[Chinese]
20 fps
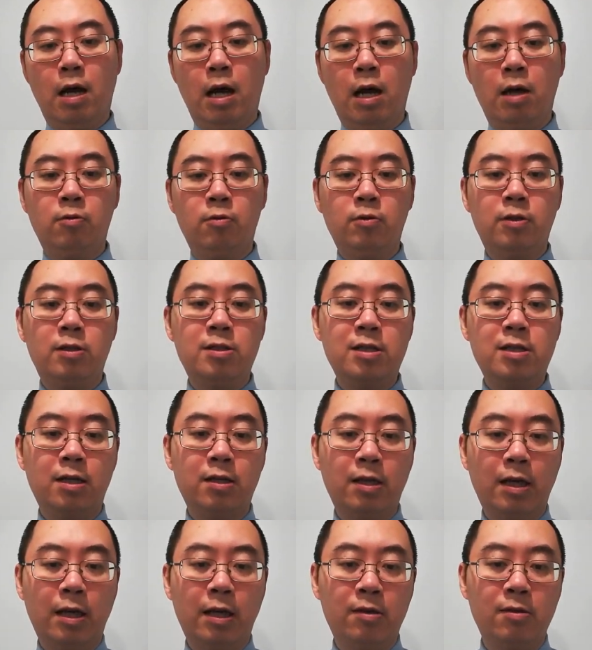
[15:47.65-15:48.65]
好，第
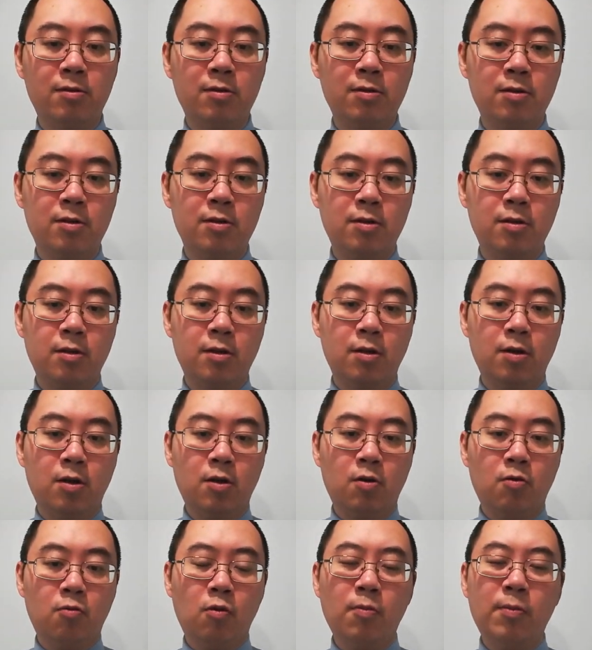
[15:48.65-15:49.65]
三点，
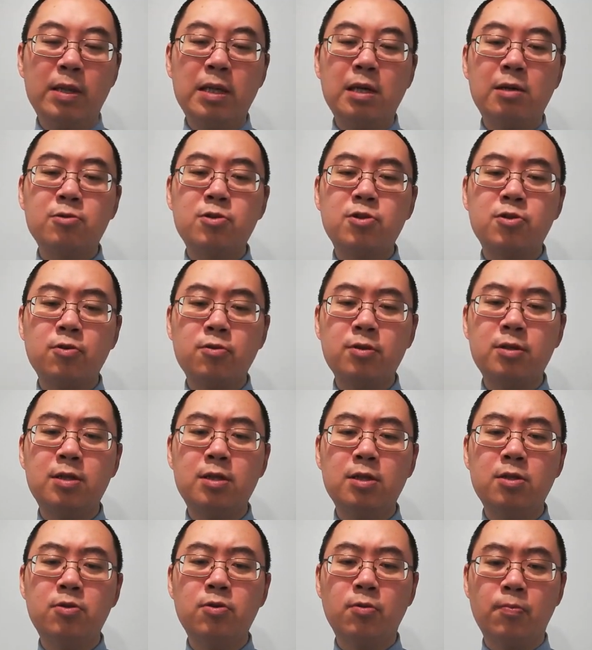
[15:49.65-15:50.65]
我们要随
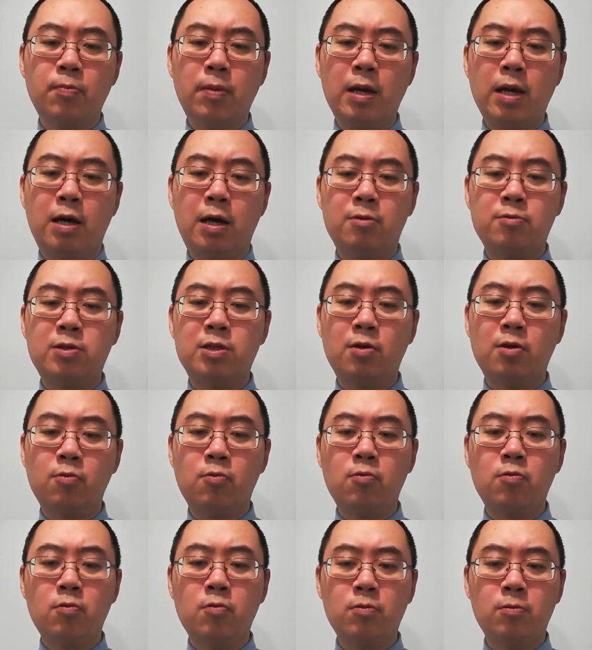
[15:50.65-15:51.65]
时准备好受
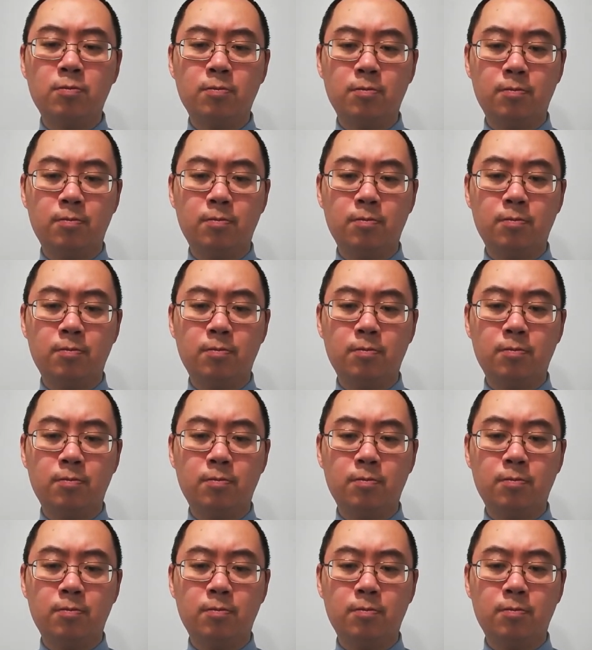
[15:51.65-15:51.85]
苦。